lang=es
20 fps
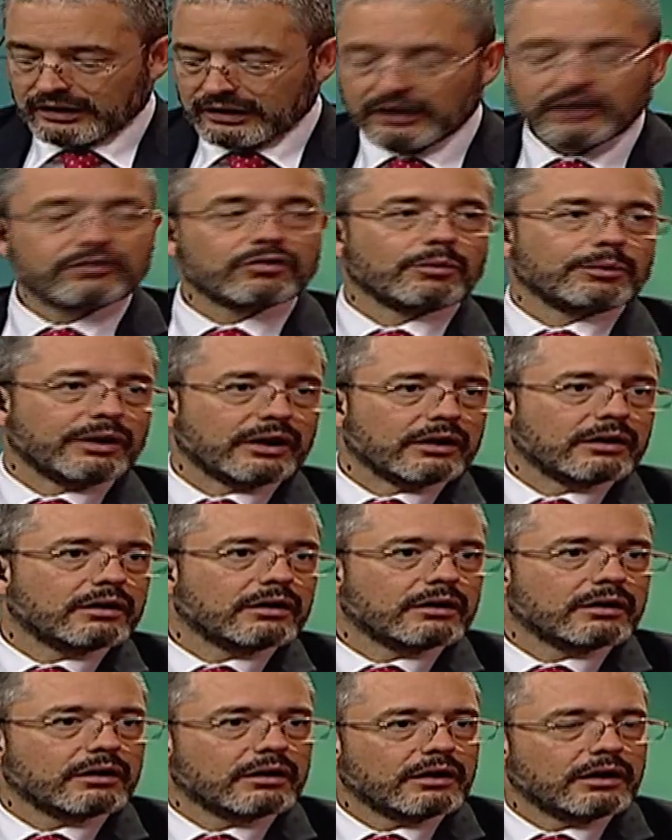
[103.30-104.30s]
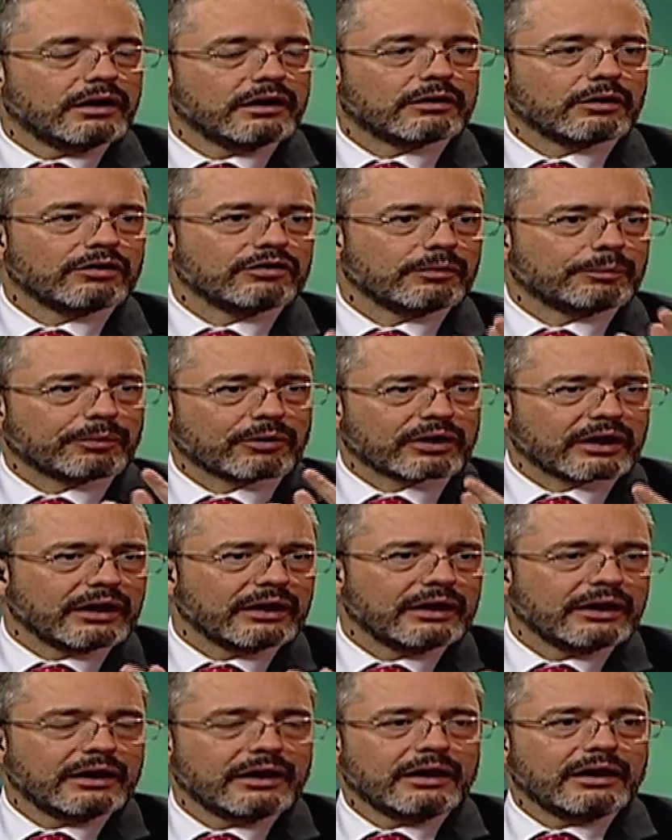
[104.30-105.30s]
hizo bien. Y te dice por
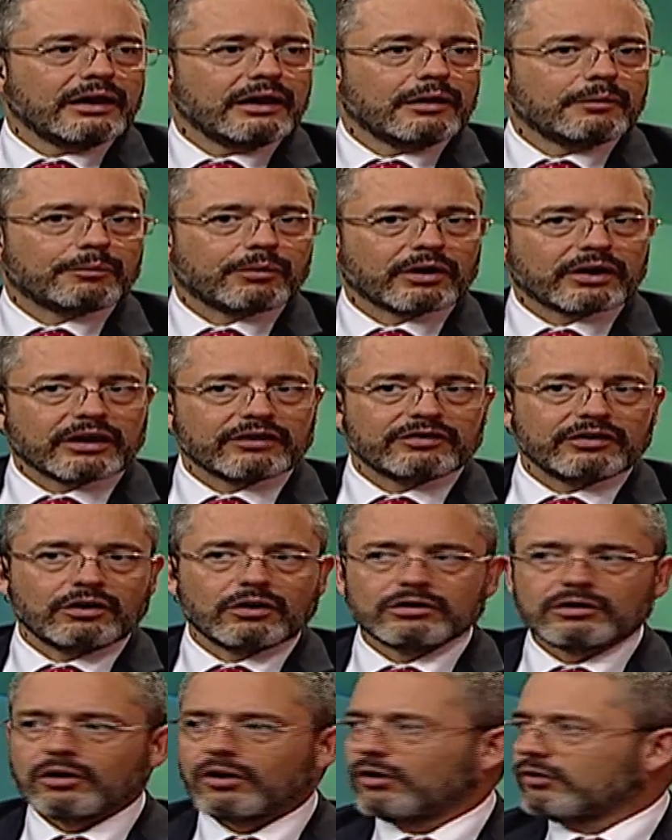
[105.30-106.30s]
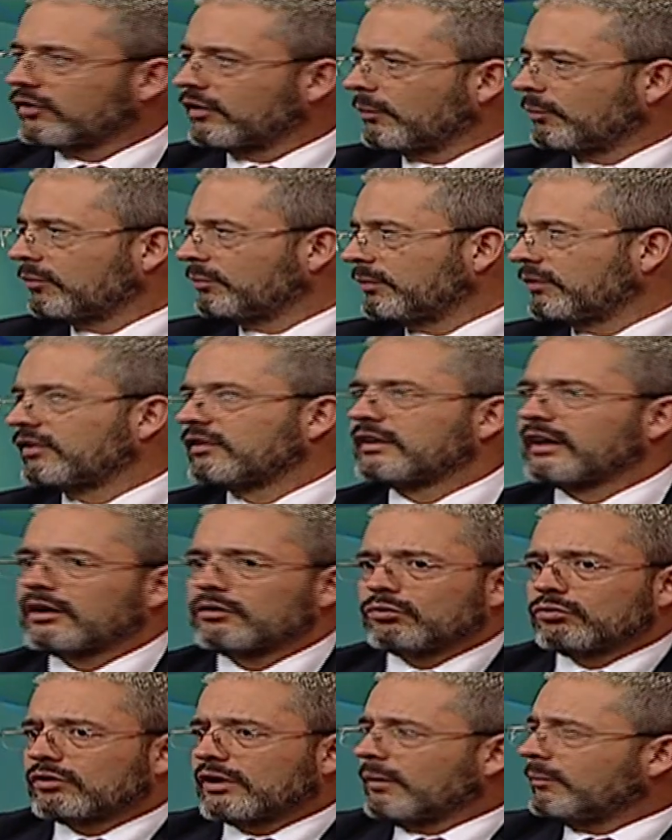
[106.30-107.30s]
qué. Porque si no, todos los equipos
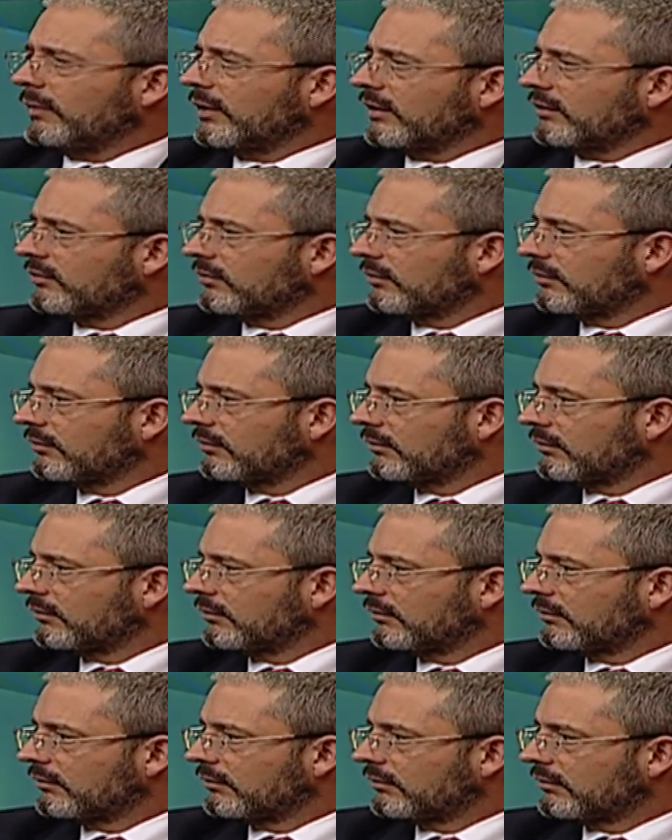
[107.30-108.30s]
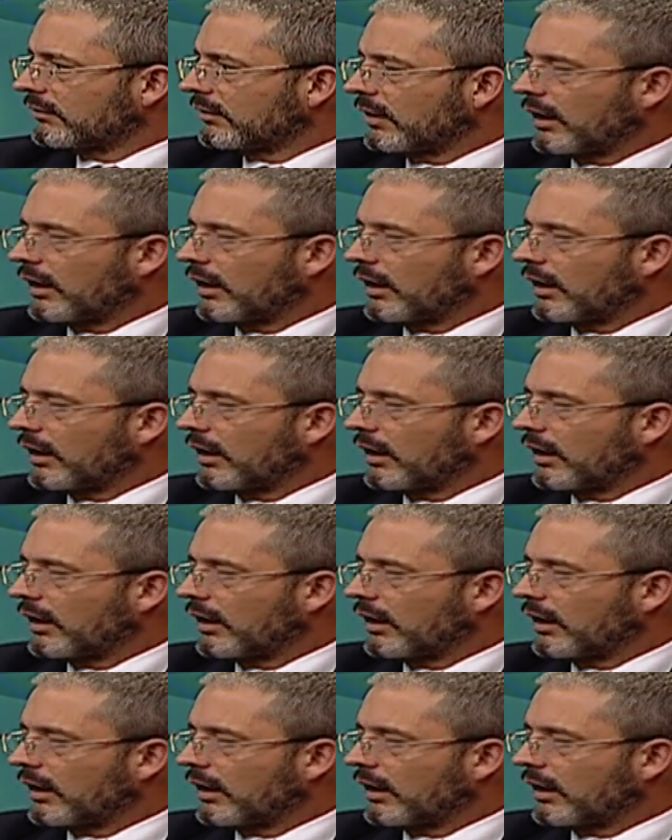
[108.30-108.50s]
presentarían sus cámaras. Claro.